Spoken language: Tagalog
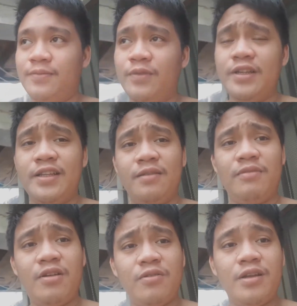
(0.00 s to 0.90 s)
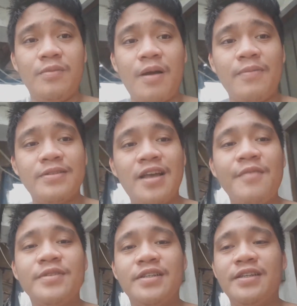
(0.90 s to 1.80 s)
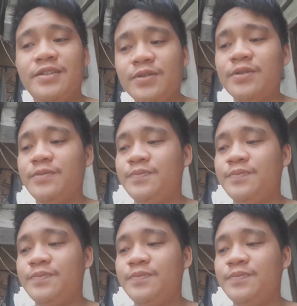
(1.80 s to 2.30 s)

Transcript: hindi na naman ako nagpapasama sa inyo